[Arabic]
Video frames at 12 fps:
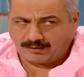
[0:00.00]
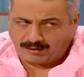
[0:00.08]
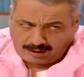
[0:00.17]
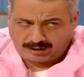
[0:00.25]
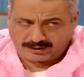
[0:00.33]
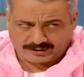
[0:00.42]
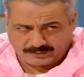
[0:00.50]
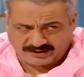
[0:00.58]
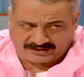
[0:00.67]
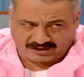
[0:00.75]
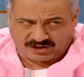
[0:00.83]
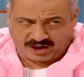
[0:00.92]
خلص
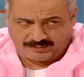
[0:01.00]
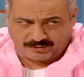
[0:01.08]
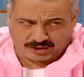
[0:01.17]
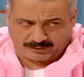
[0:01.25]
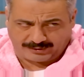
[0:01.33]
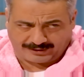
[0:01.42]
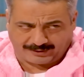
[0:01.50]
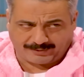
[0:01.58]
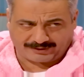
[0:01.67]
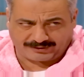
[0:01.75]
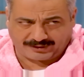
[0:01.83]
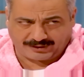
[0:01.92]
بس ترجعي من جولتك
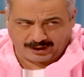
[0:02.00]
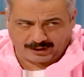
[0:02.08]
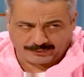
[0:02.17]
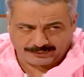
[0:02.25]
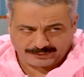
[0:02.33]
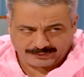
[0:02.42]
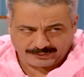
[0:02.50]
بعطيك اياهم